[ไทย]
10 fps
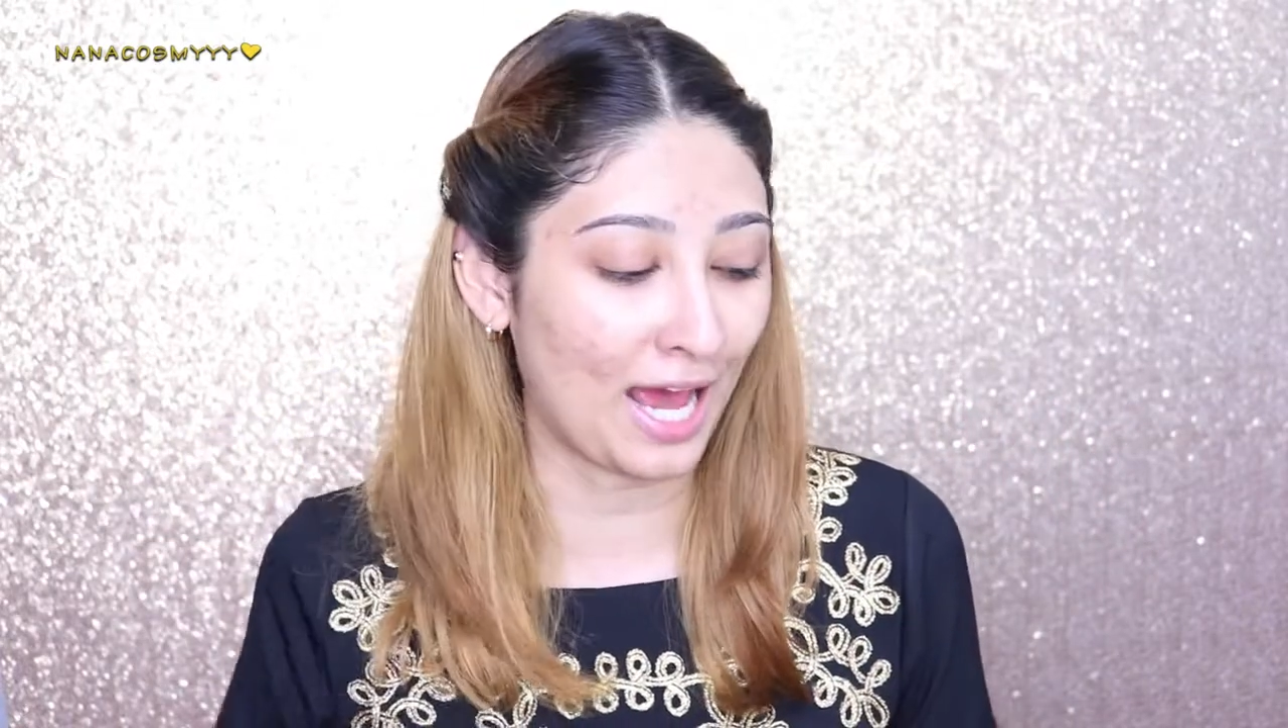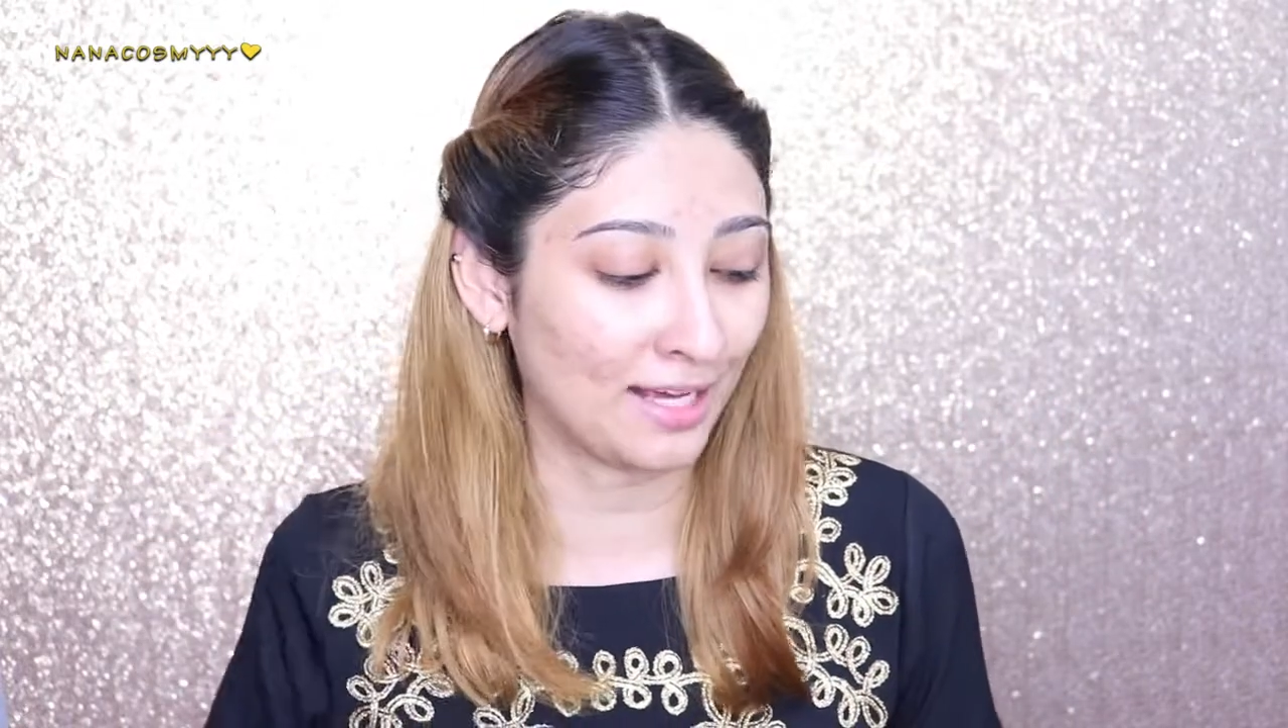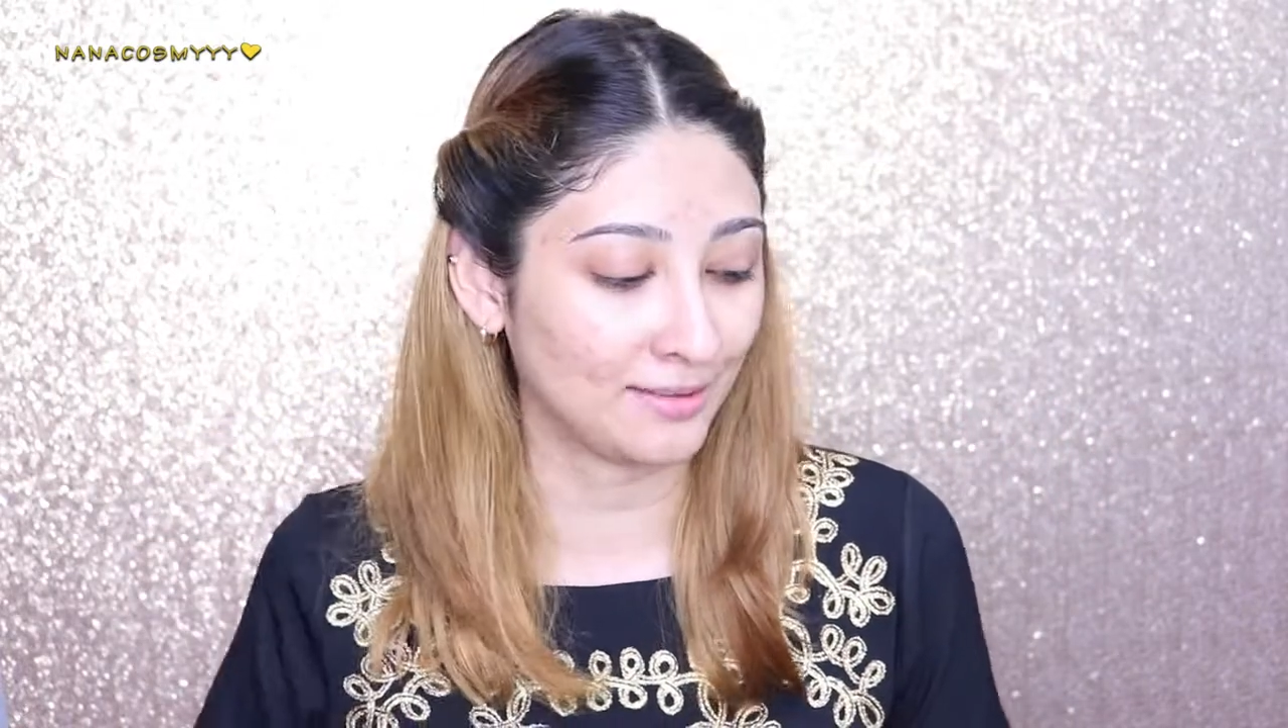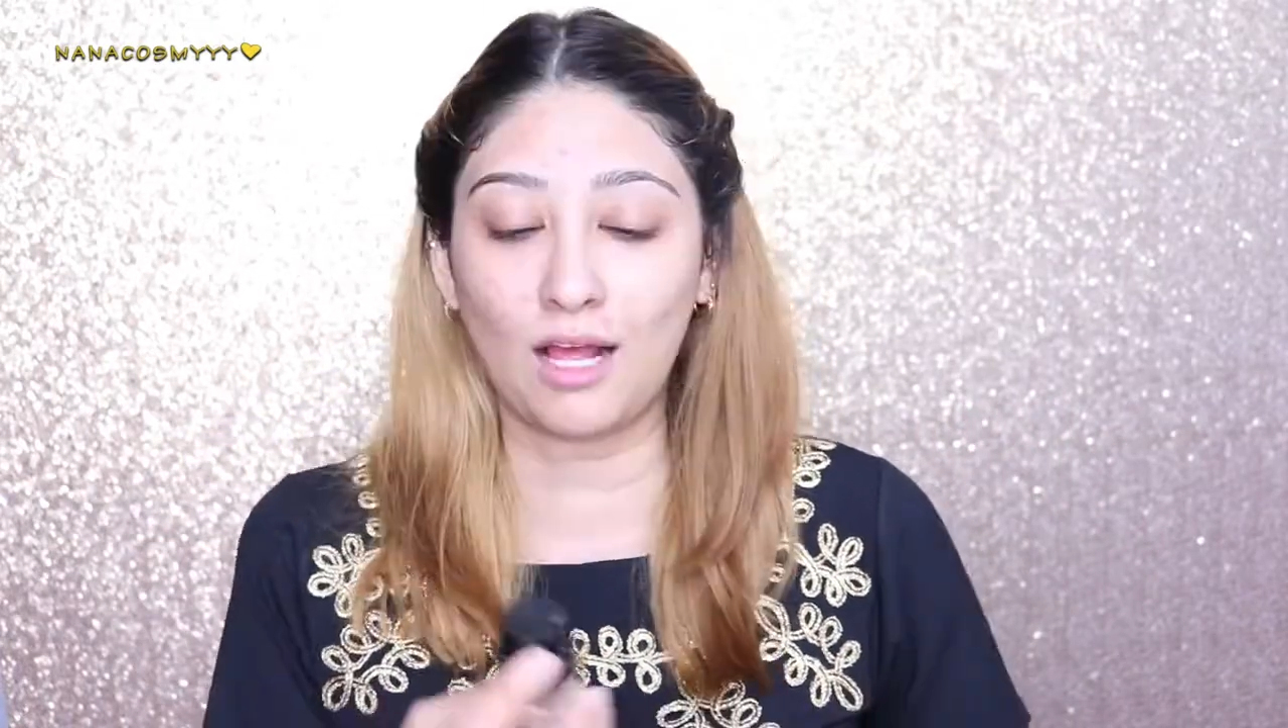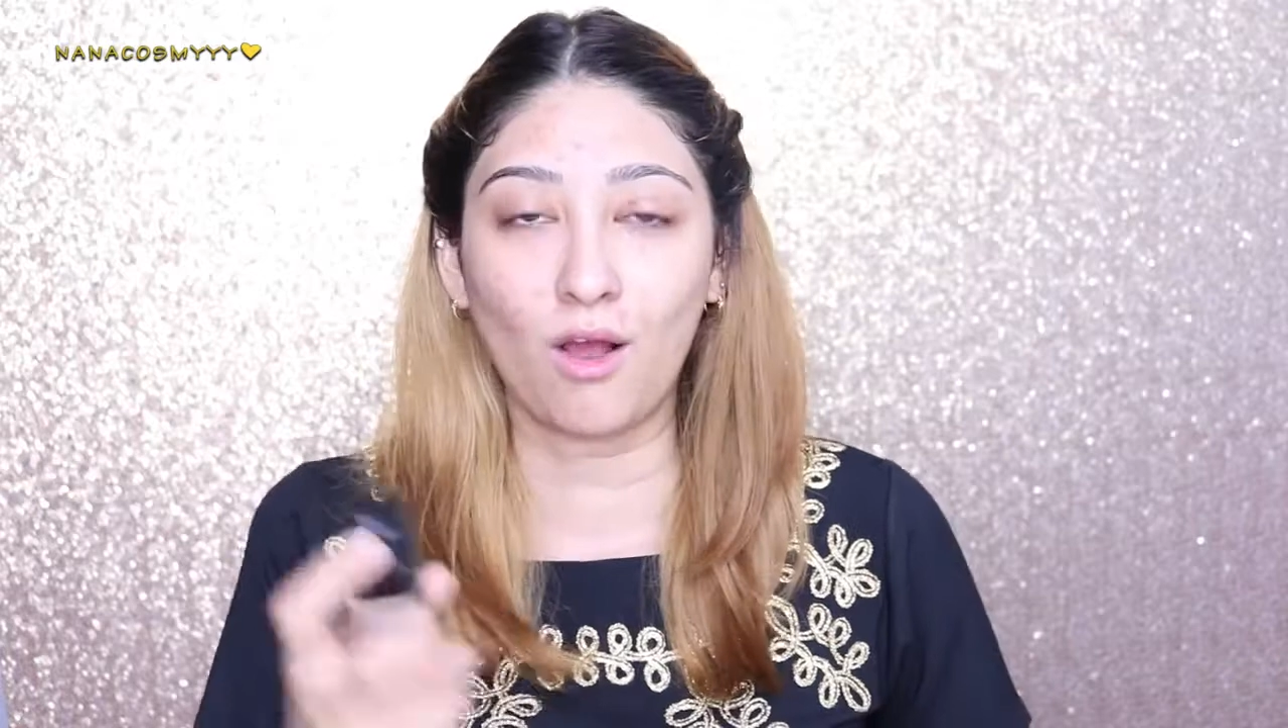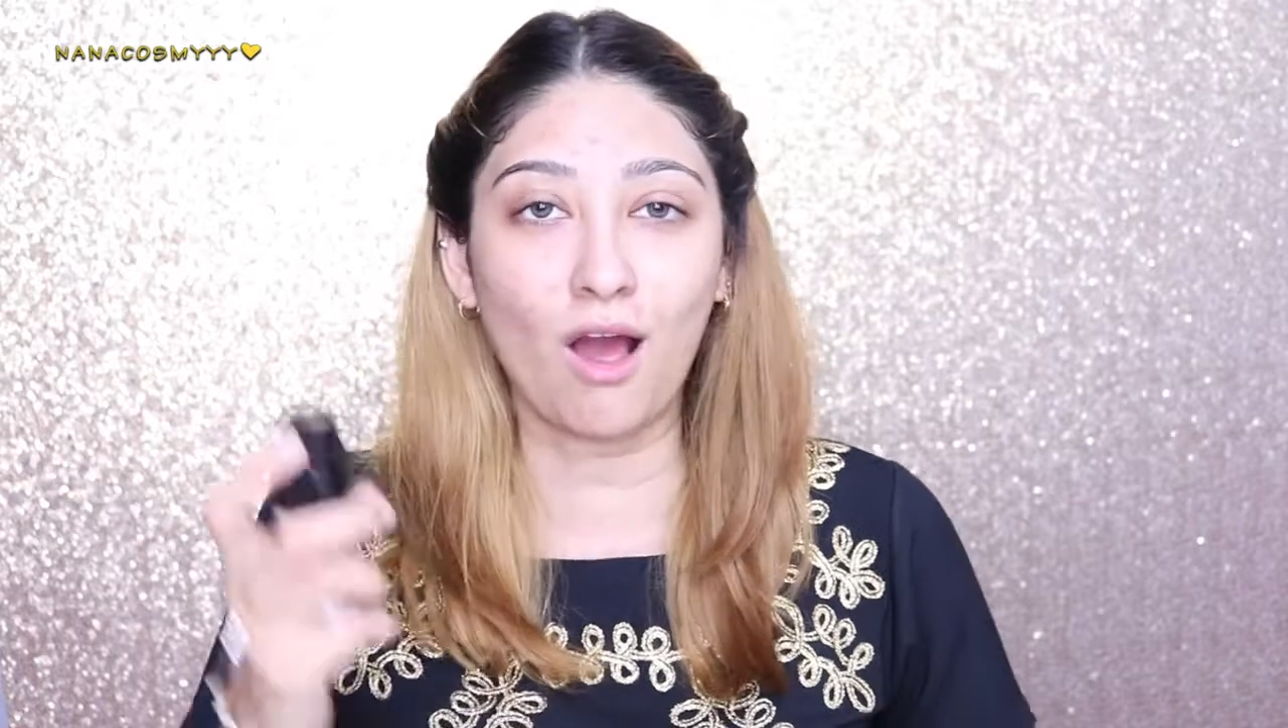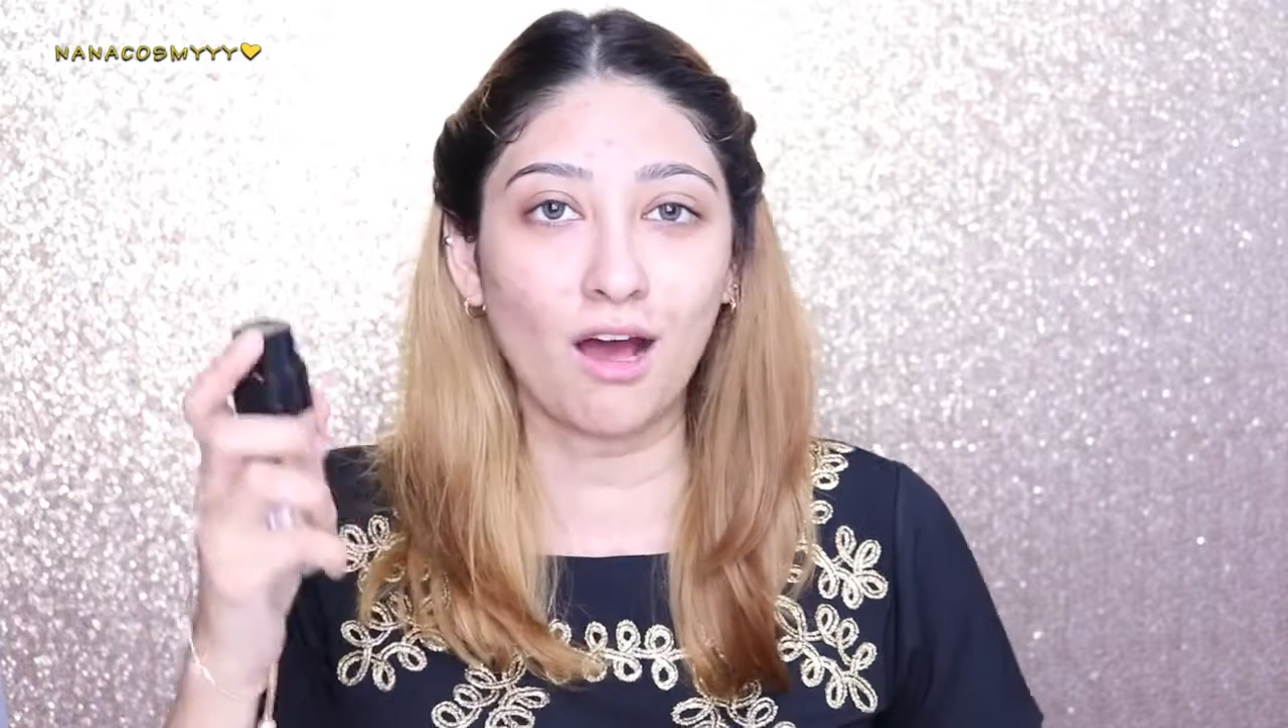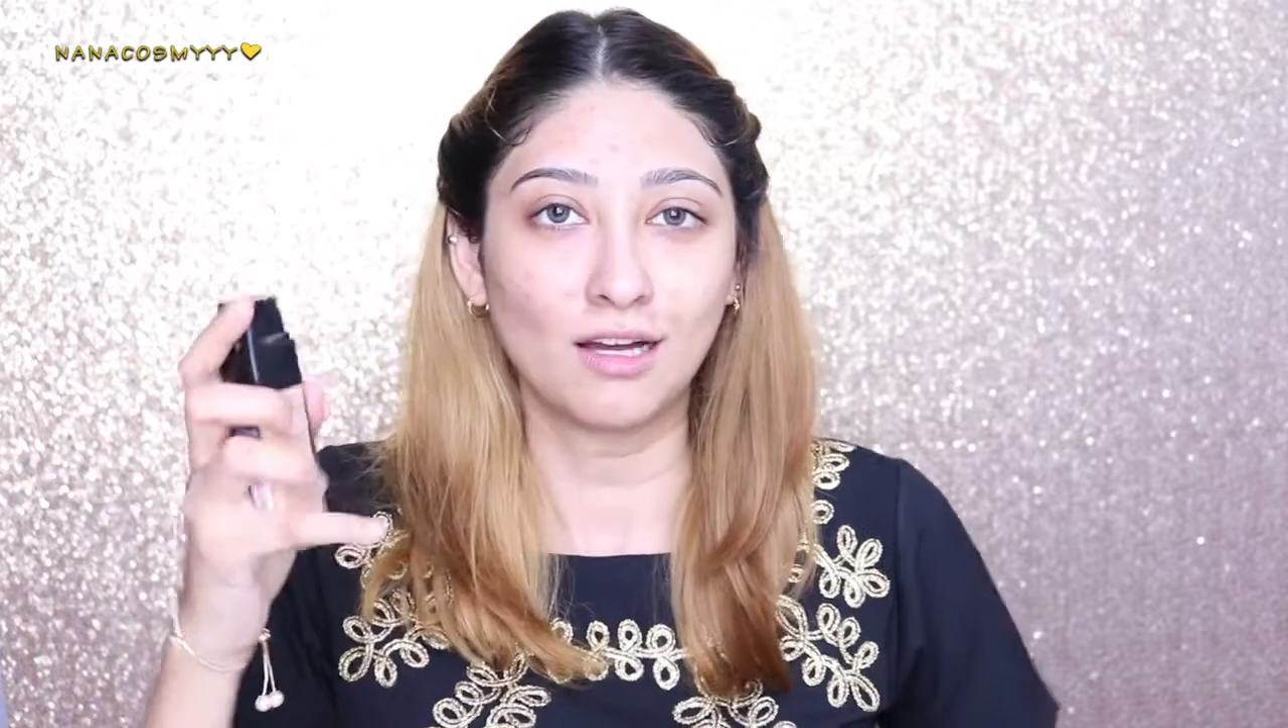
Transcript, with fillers: ค่ะแล้วก็